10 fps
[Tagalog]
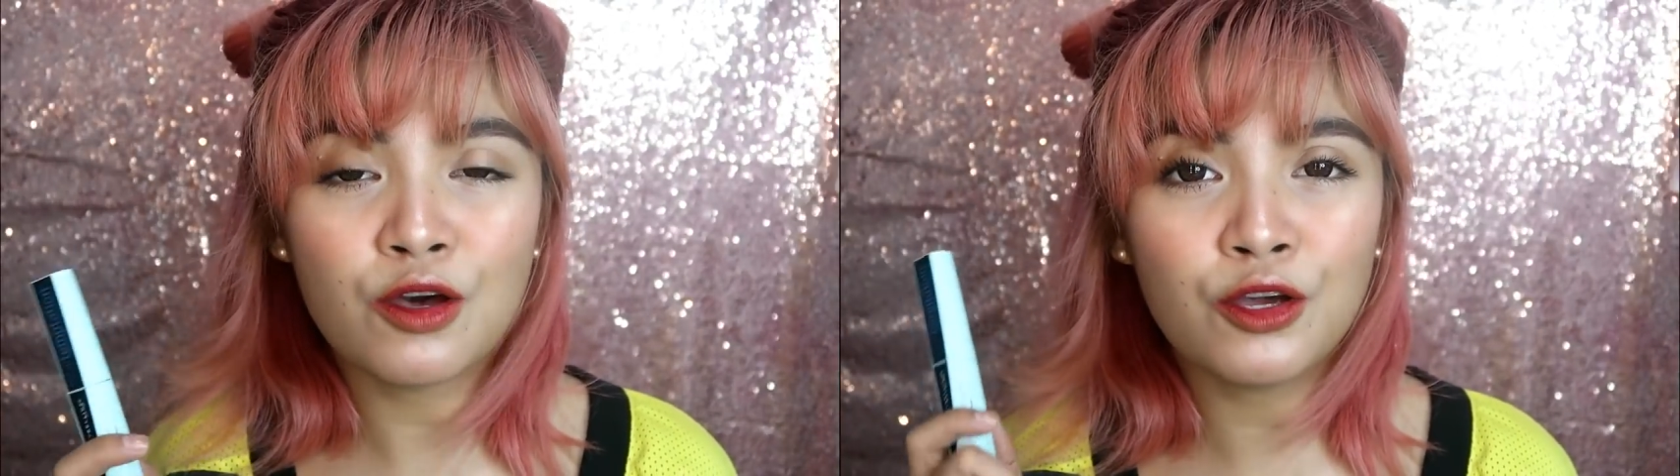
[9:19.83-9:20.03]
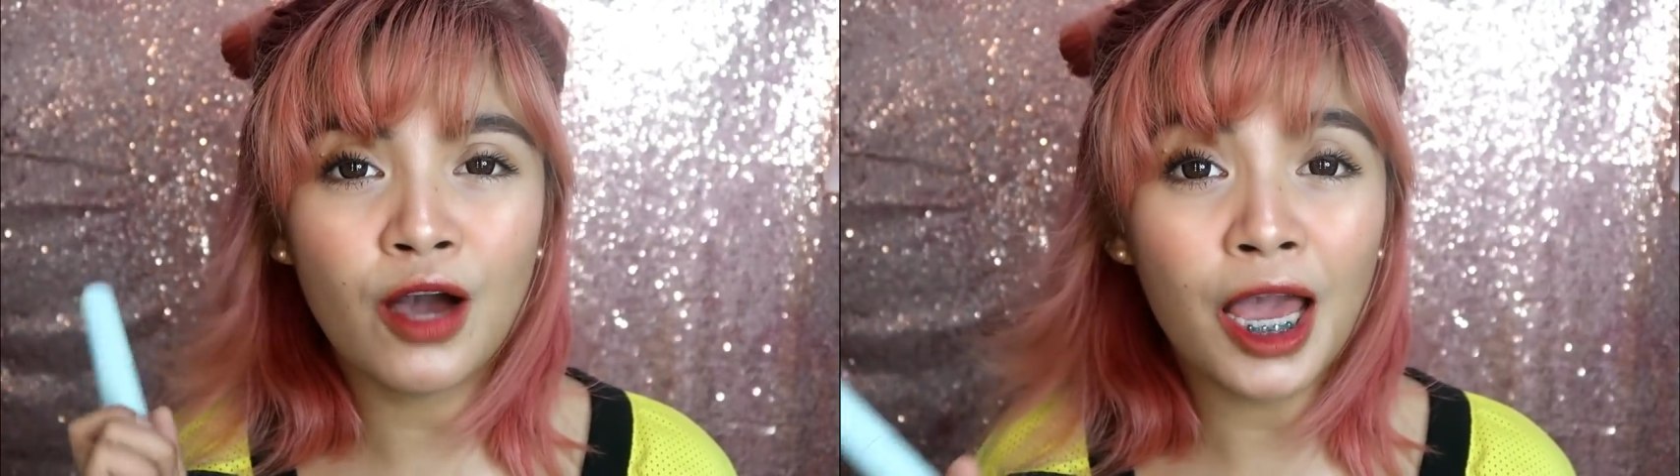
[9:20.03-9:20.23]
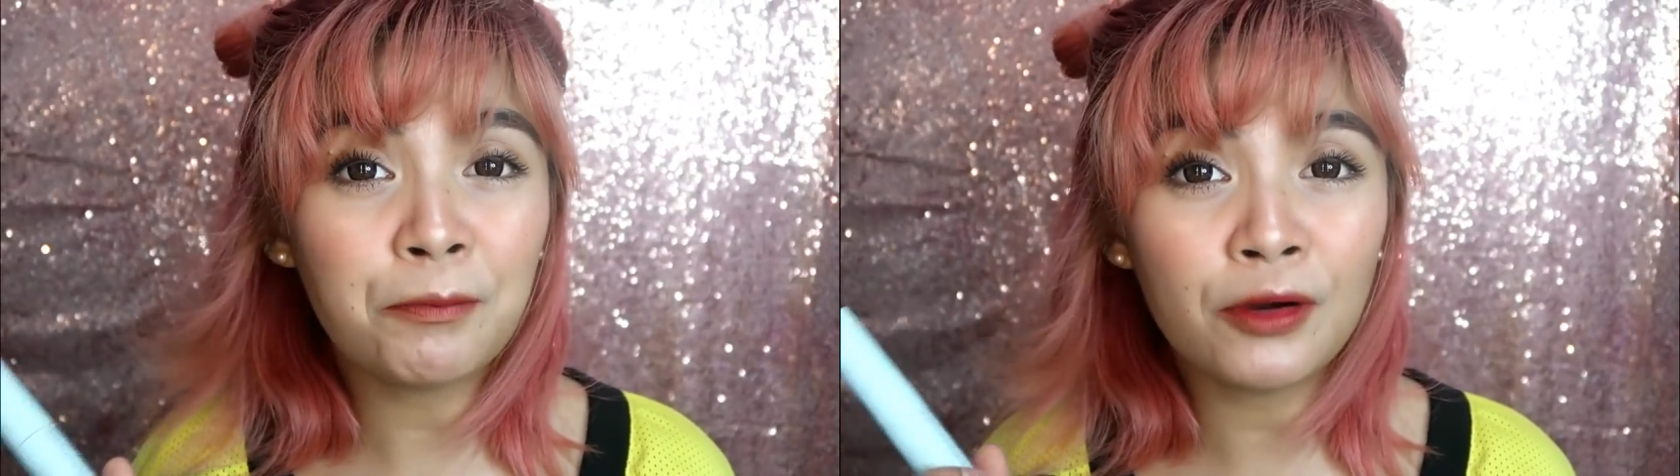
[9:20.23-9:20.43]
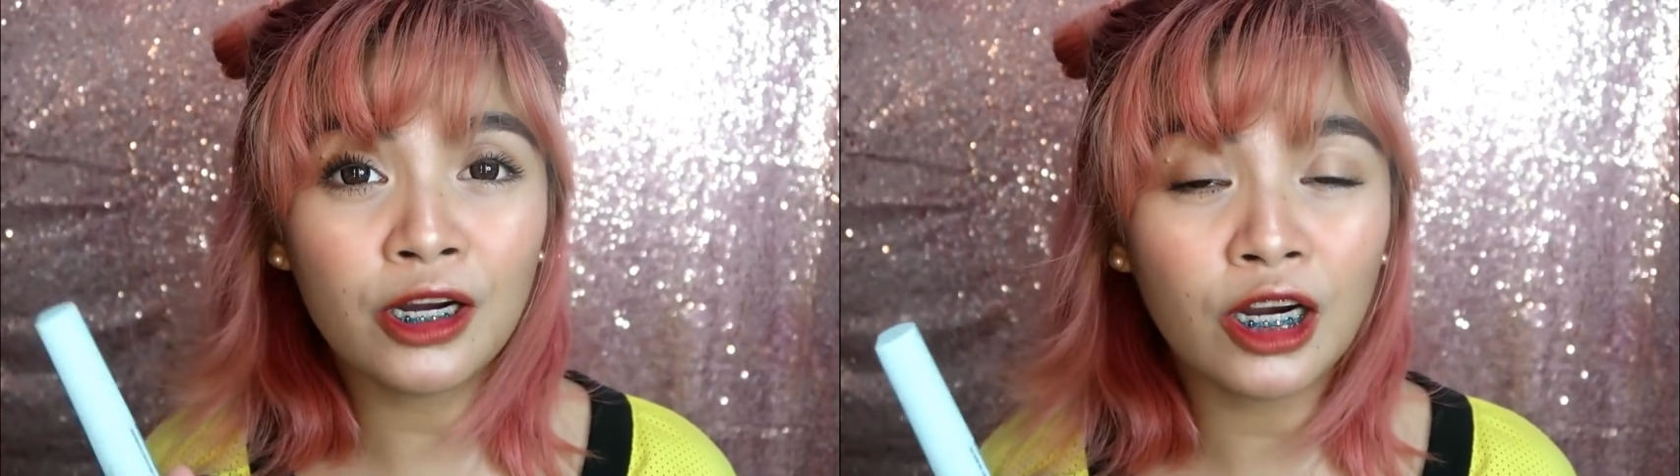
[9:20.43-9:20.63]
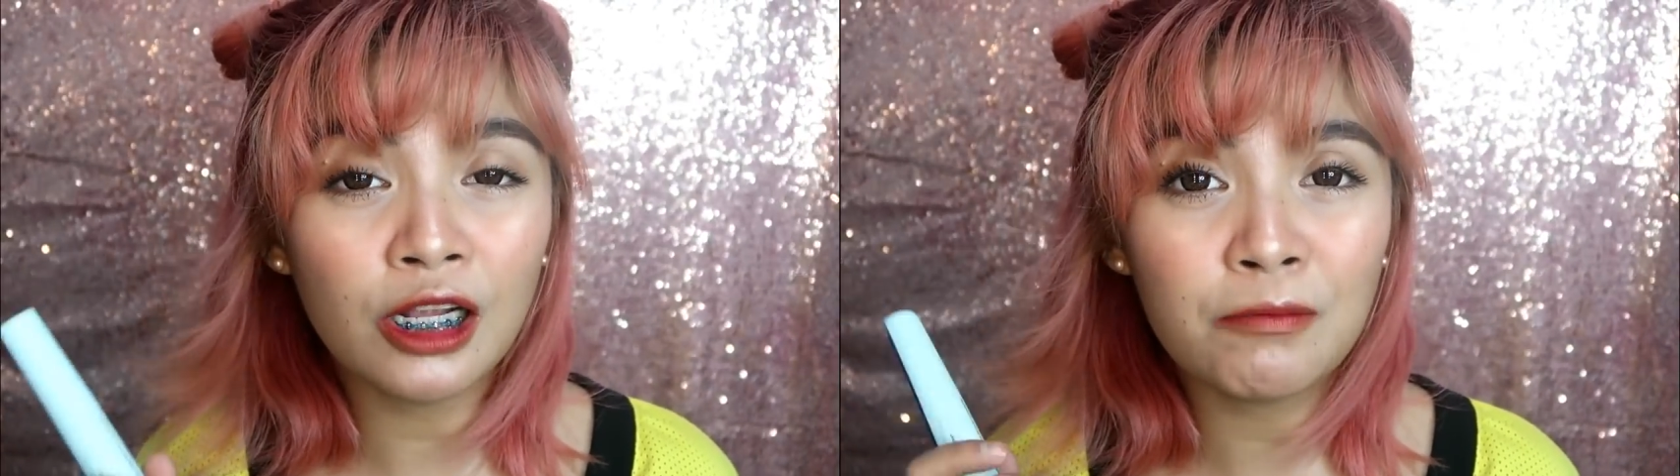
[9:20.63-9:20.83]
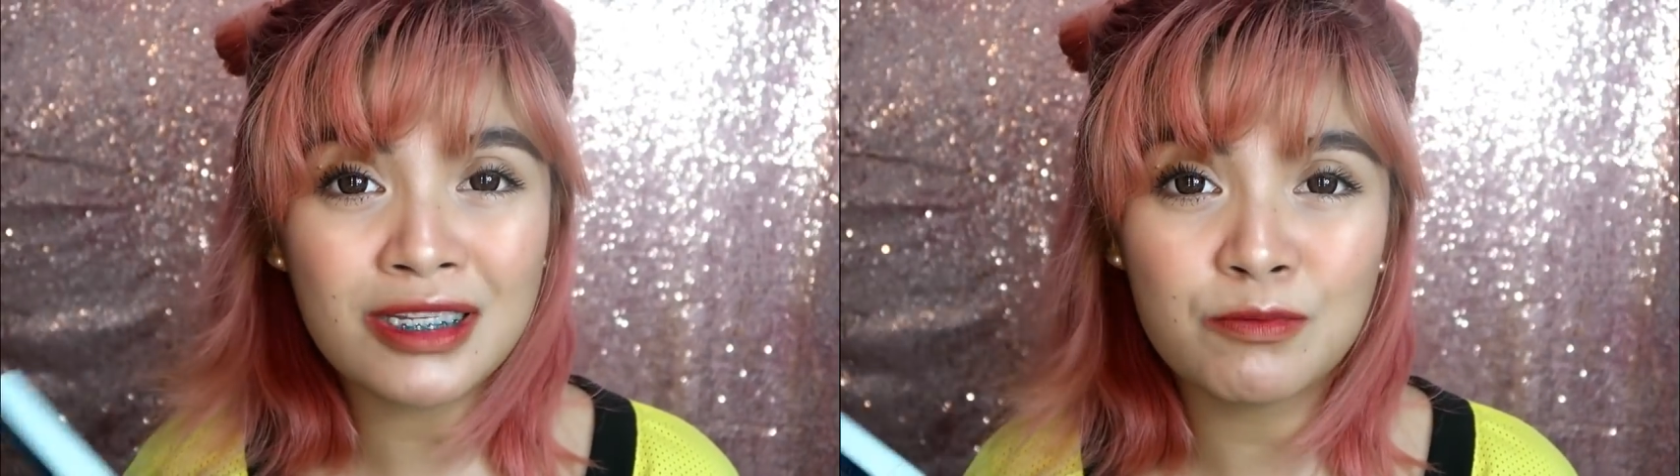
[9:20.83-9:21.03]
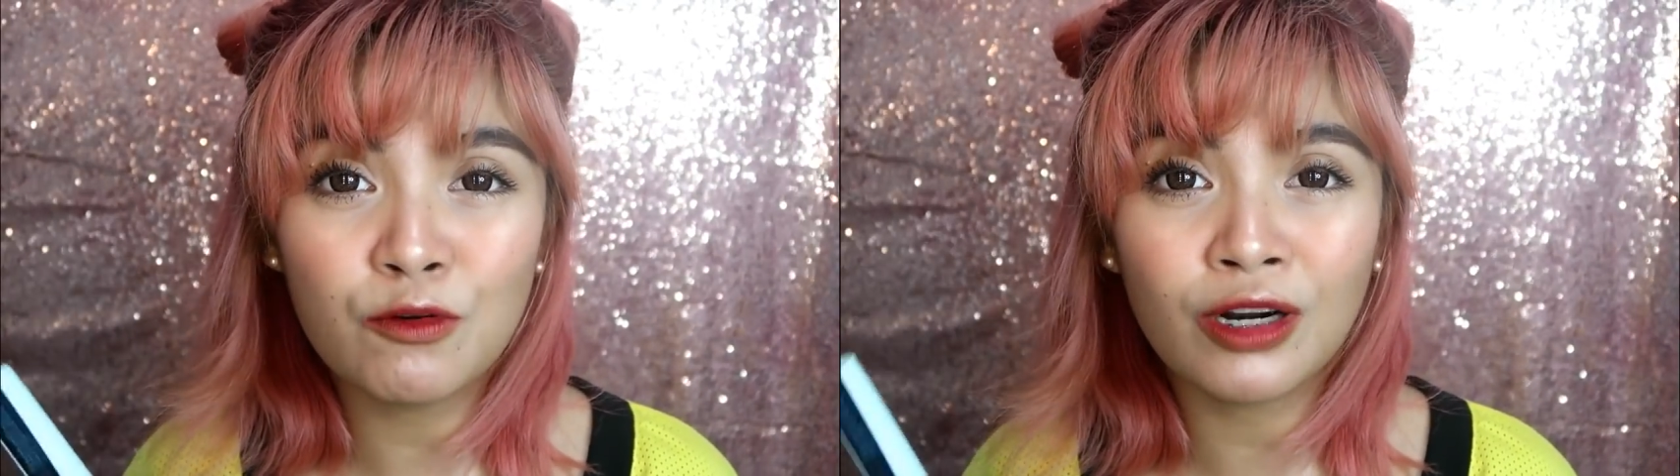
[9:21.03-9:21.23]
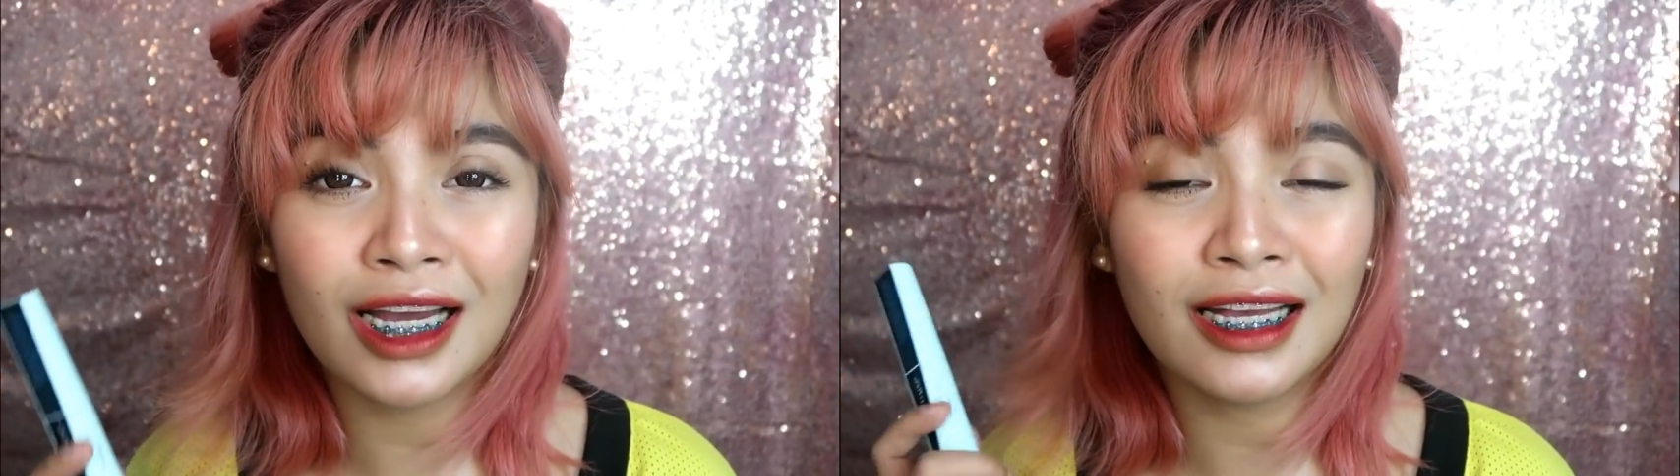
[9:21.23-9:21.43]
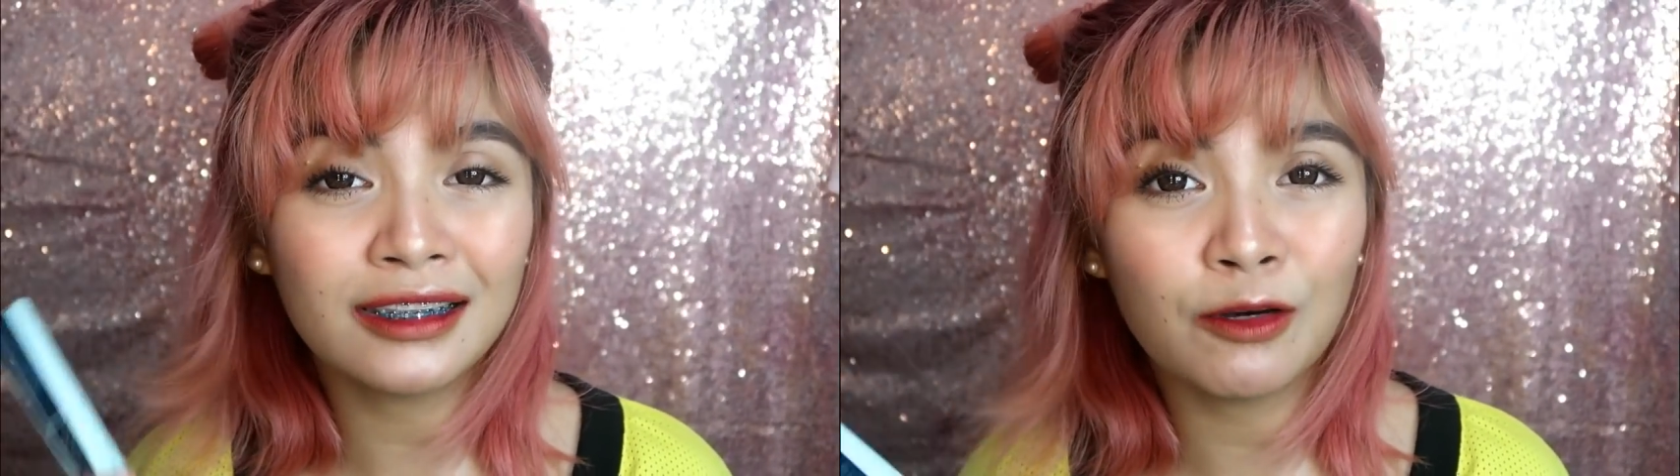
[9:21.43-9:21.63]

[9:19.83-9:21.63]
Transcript: So, yung hyper curl, mas mura,